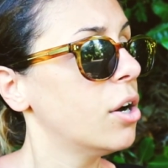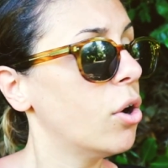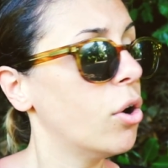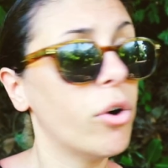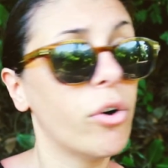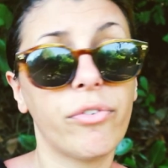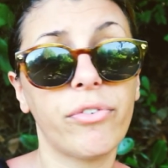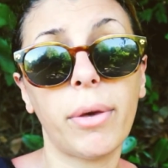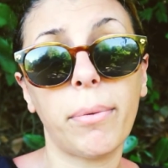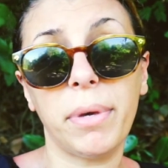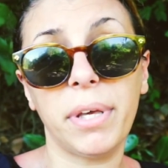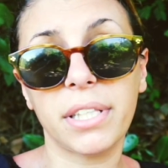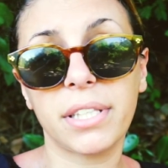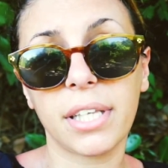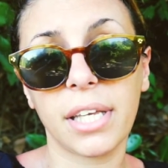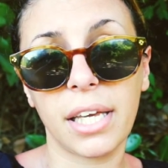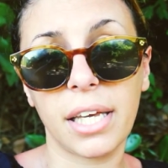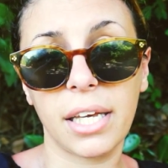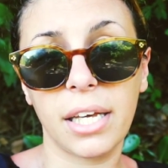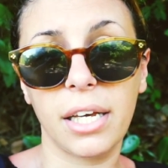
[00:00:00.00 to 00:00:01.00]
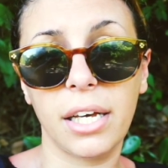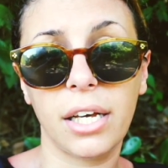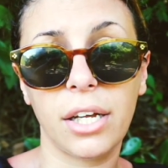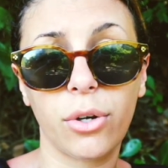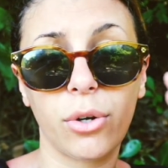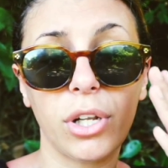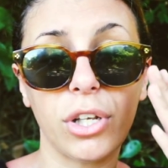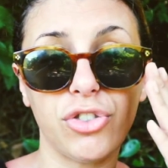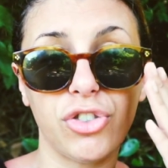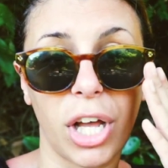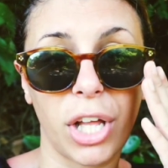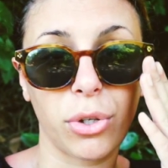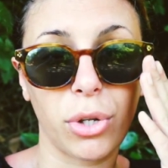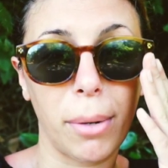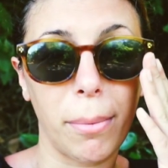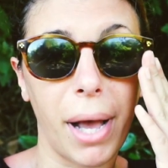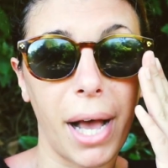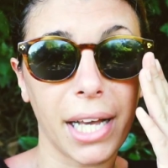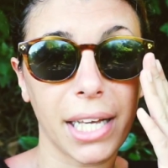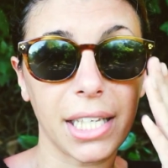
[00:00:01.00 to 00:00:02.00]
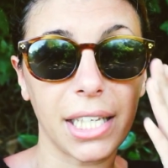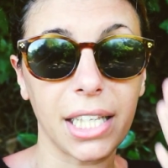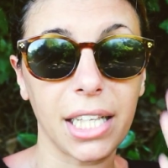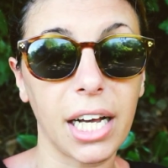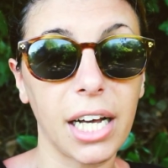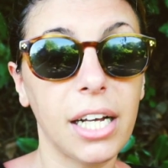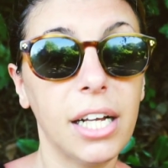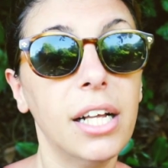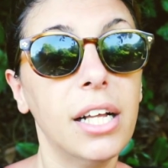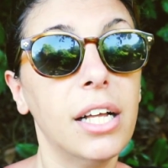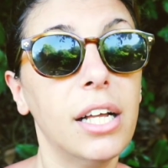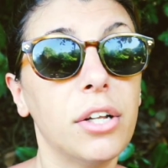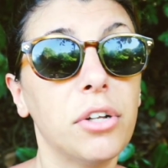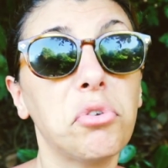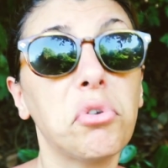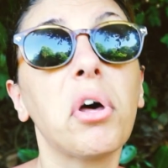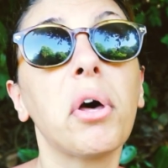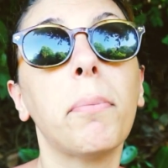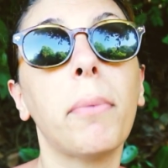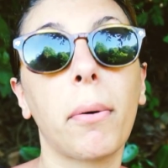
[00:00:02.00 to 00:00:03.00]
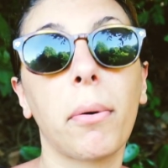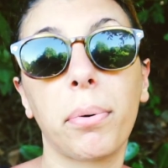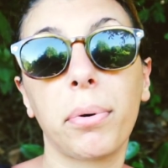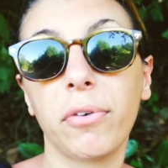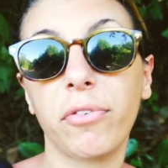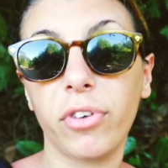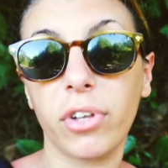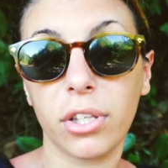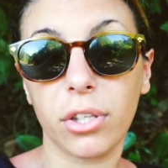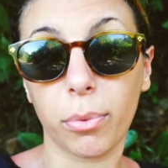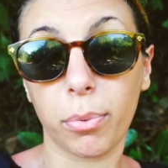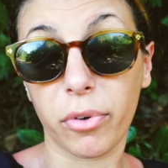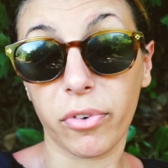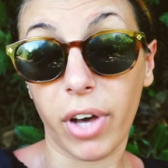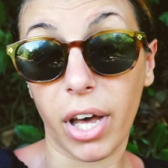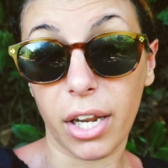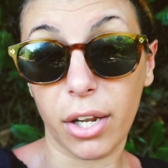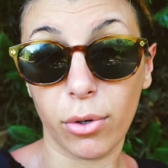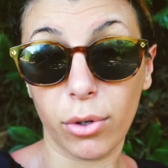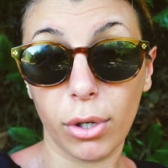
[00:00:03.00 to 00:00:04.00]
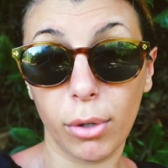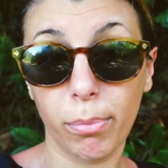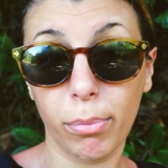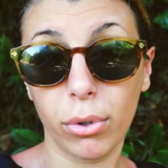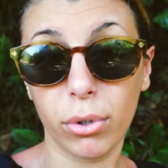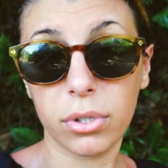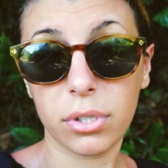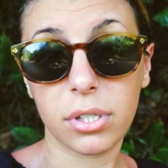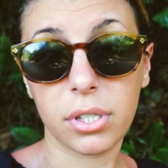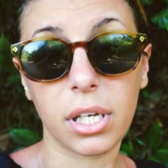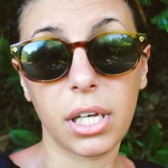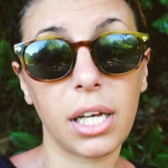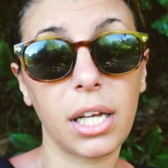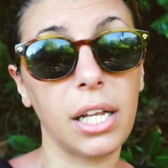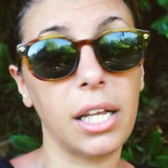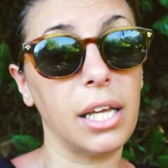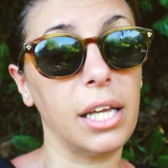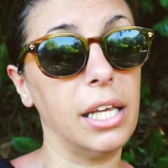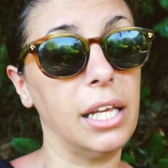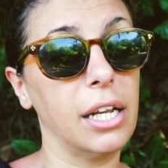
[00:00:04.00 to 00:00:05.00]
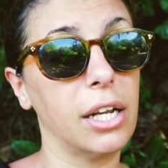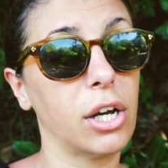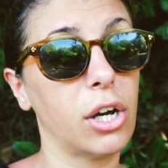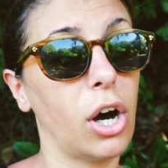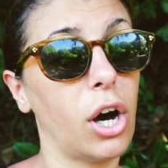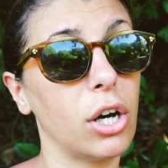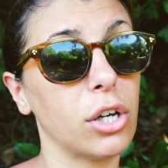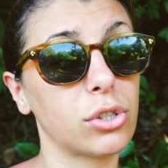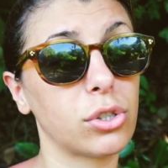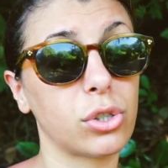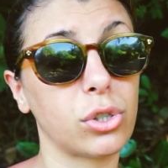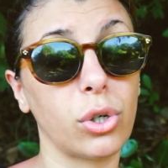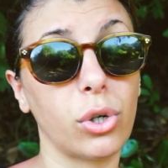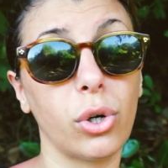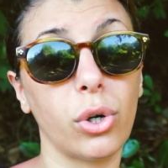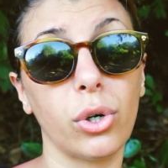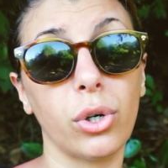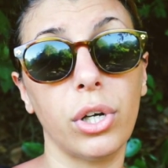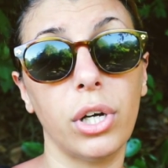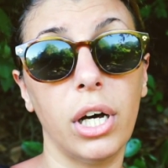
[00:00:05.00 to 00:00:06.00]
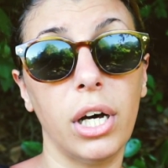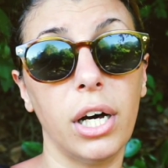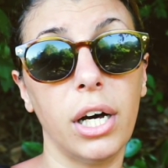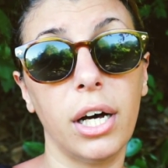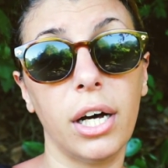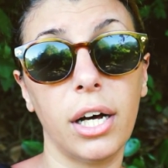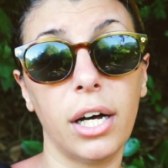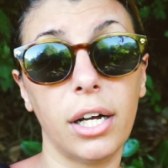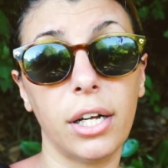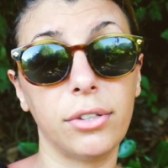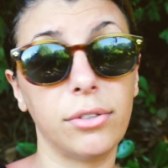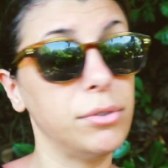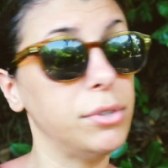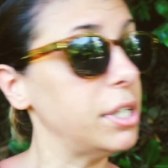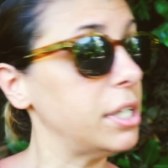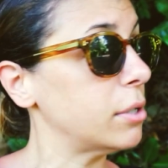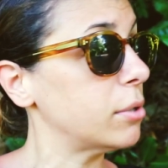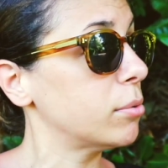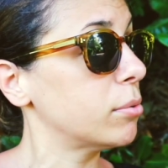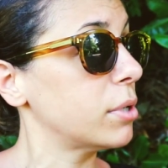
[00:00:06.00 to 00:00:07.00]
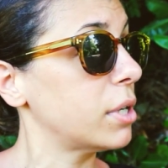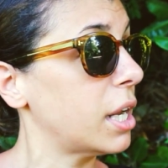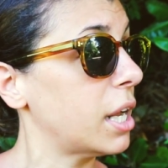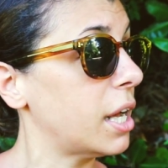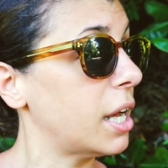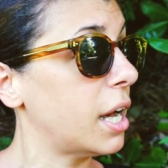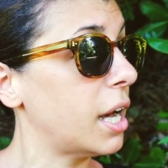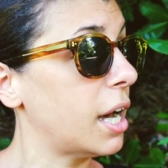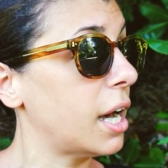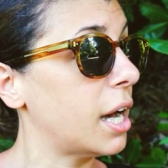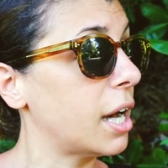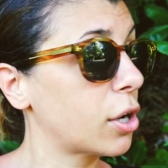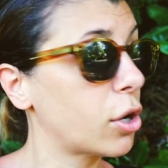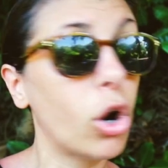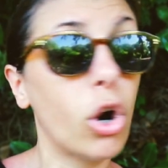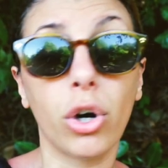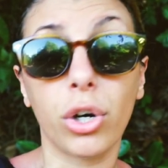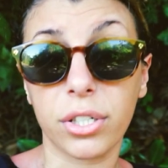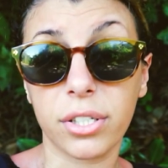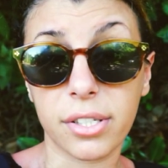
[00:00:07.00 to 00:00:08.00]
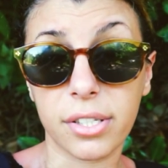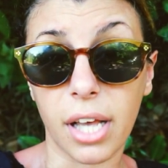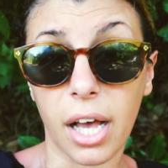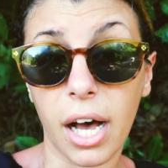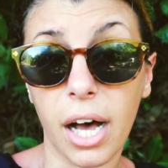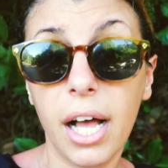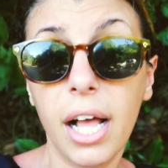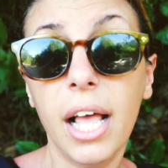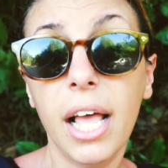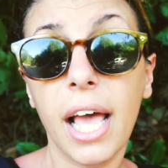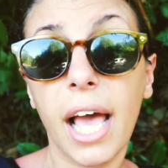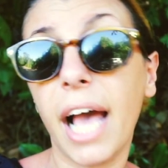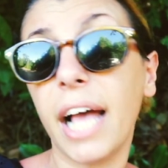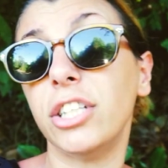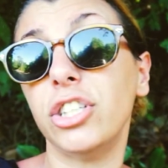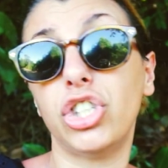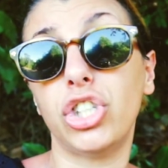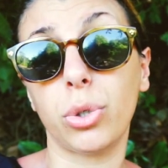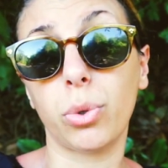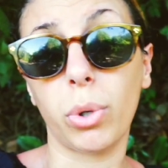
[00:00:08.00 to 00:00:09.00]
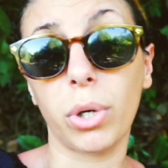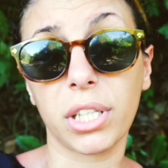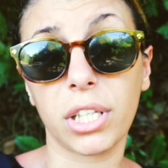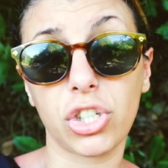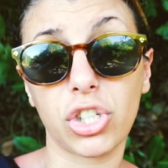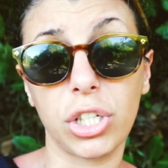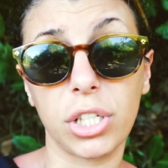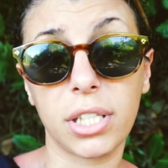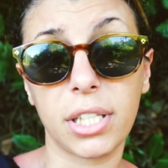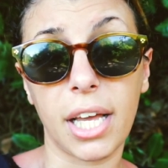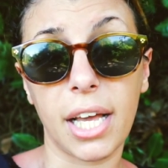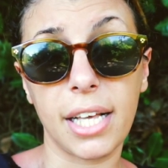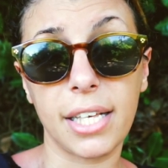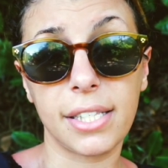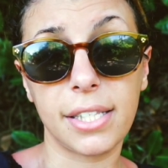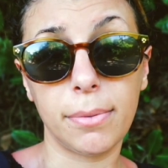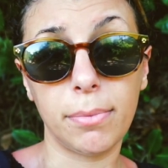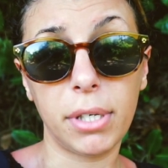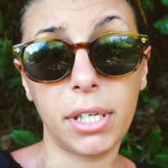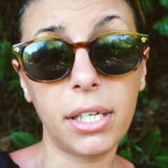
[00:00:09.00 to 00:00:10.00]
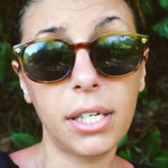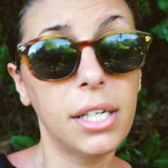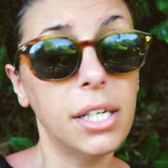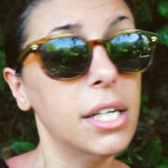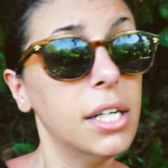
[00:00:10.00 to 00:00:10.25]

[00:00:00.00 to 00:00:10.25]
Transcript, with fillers: o ovviamente eh, noleggiando la macchina noi abbiamo preferito provare con il bus, il costo eh, di una corsa è di 50 centesimi,